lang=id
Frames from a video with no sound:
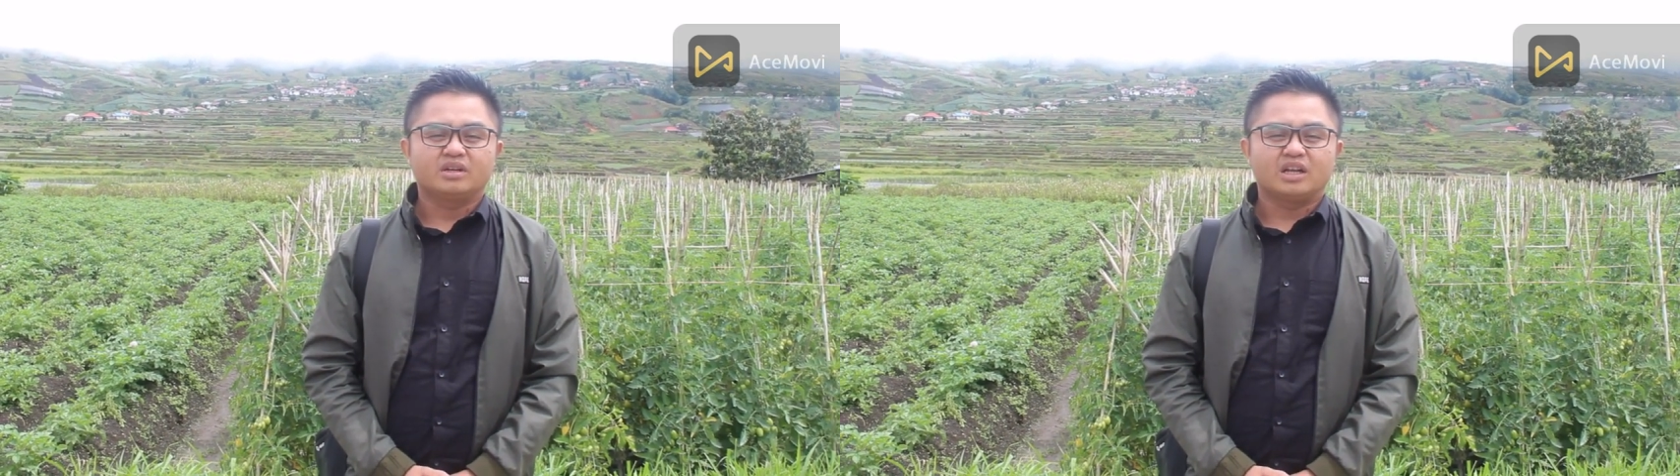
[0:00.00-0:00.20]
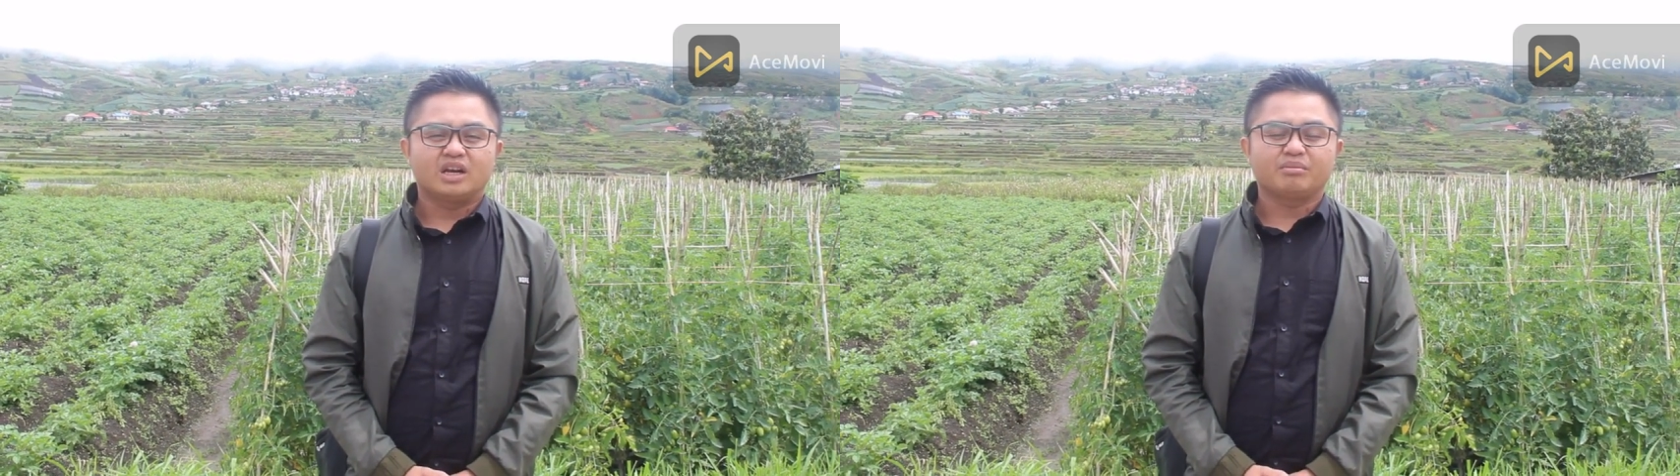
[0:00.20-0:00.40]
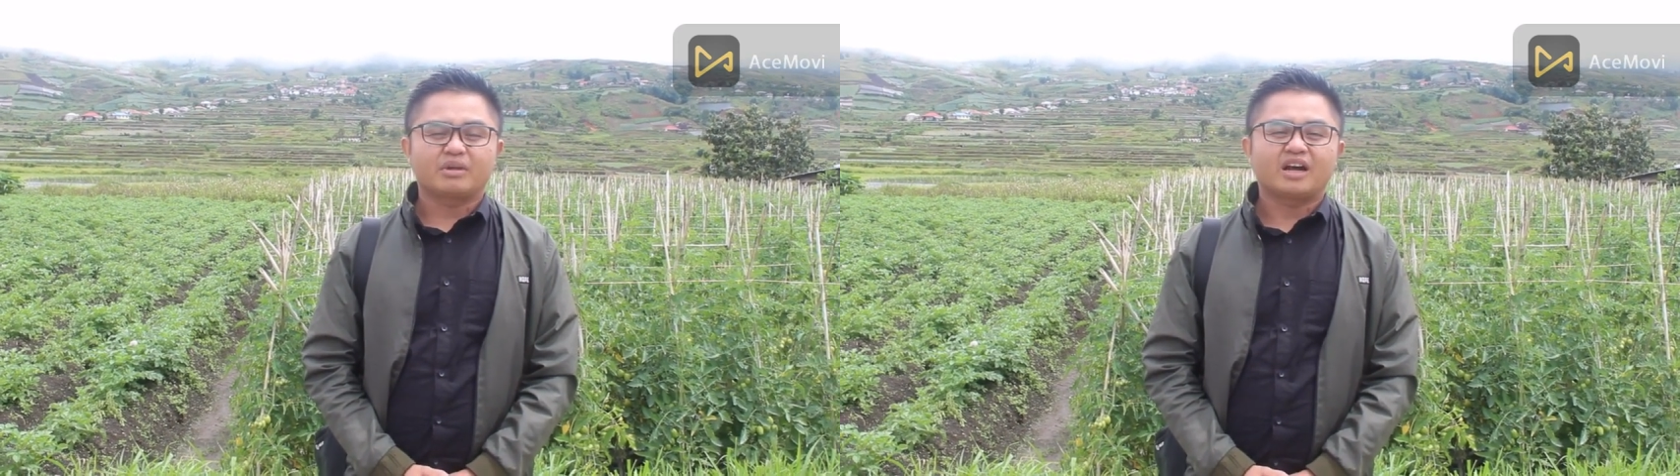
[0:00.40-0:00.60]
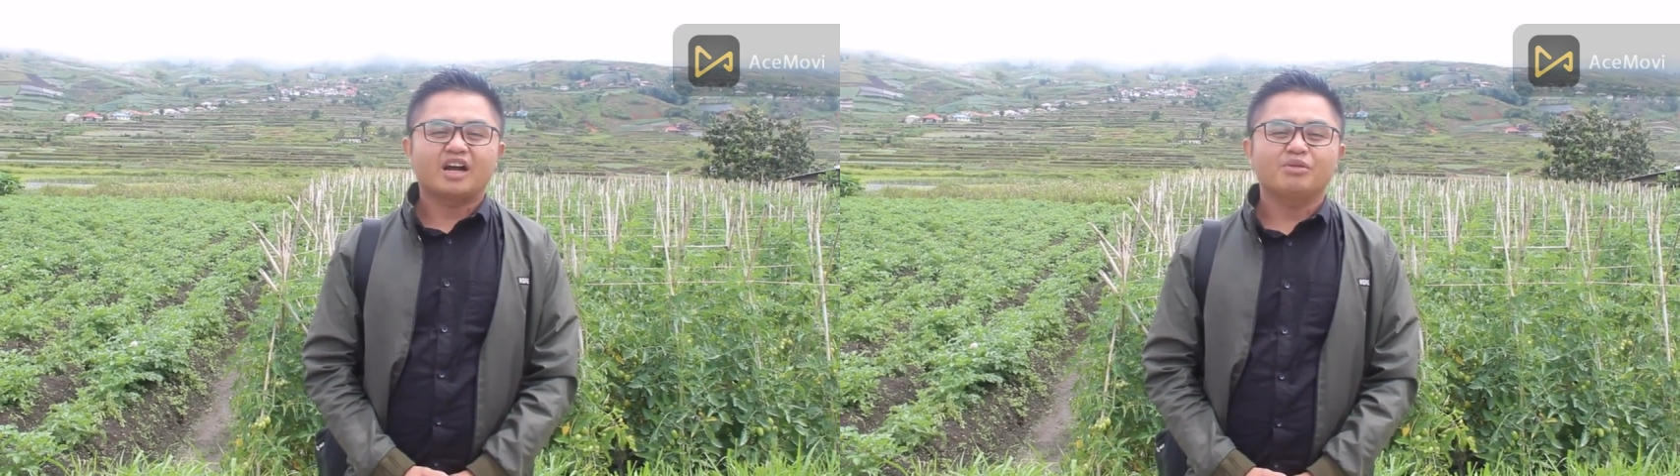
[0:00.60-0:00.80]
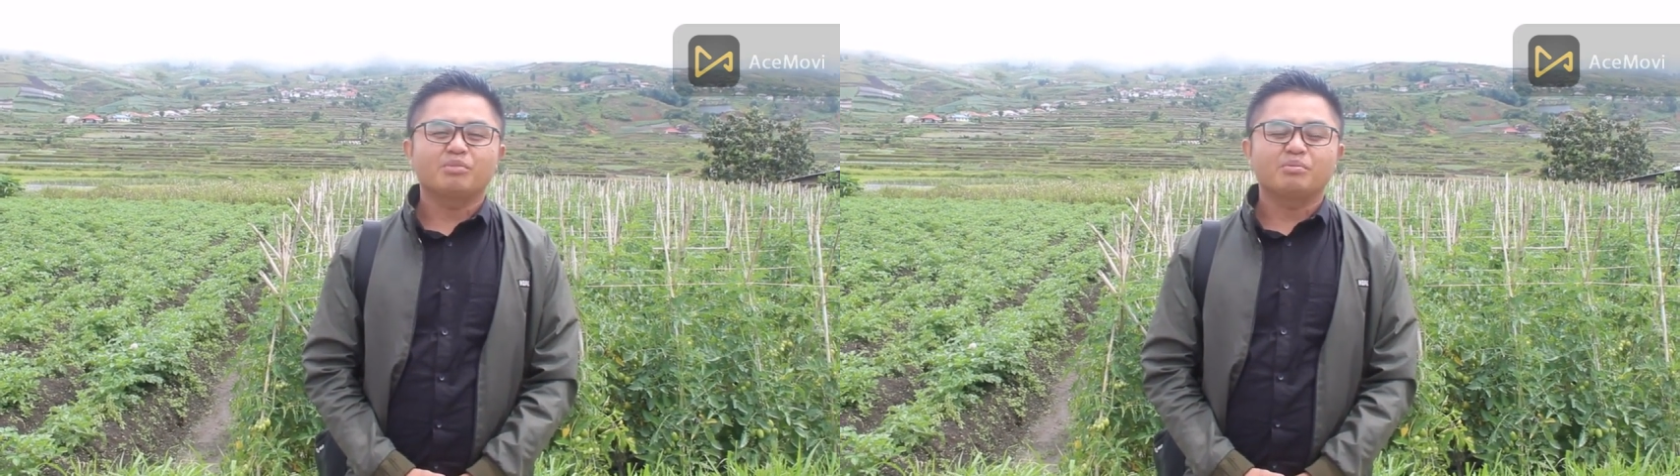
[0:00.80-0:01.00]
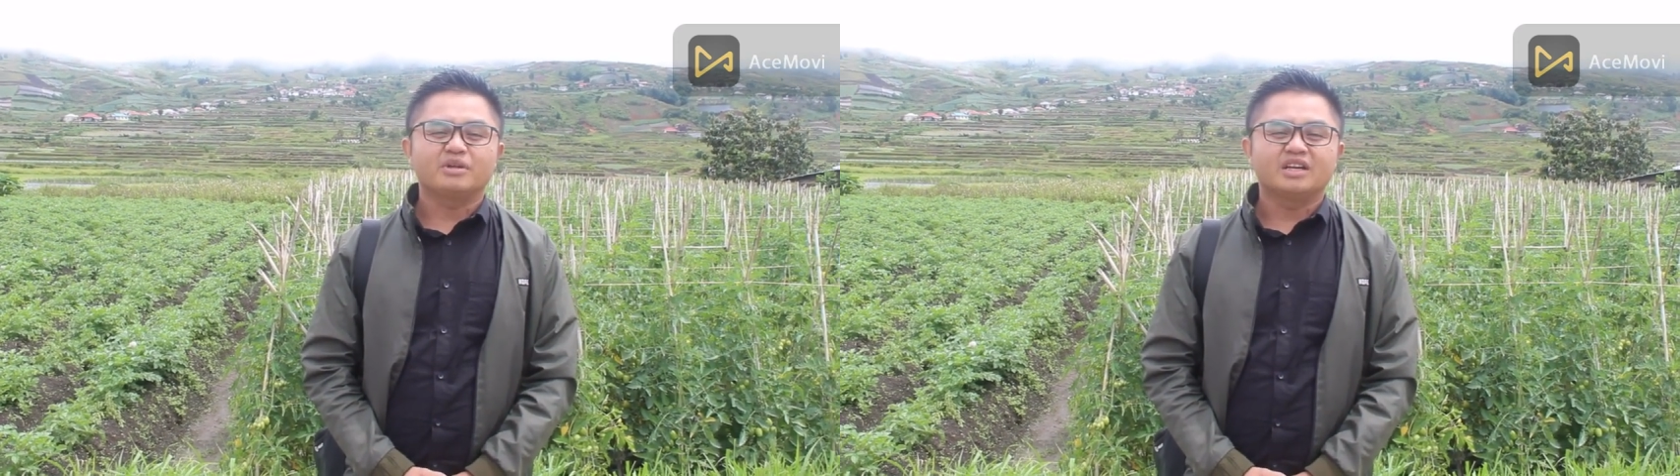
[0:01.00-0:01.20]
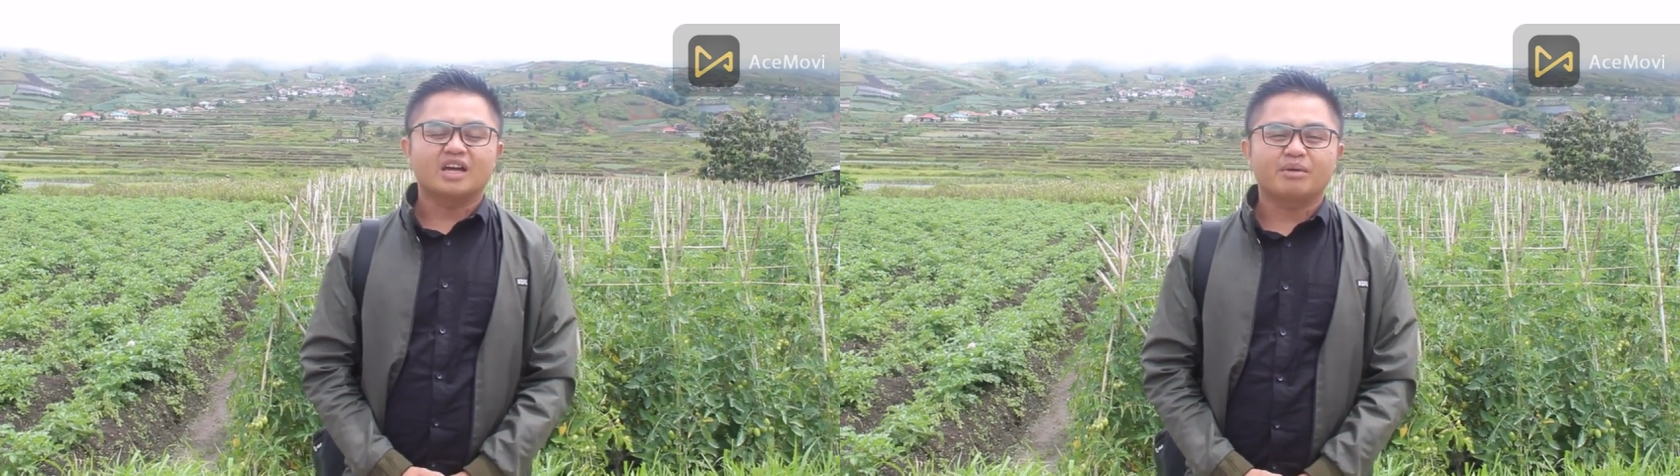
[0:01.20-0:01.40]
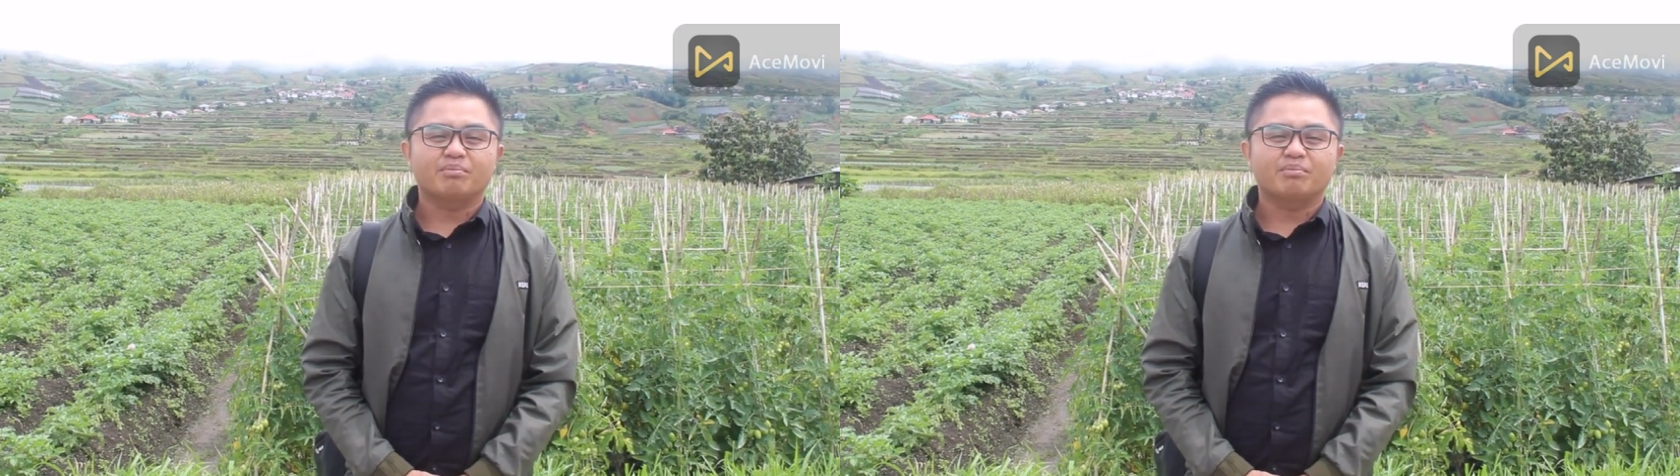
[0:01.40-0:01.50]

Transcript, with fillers: dalam rangka membina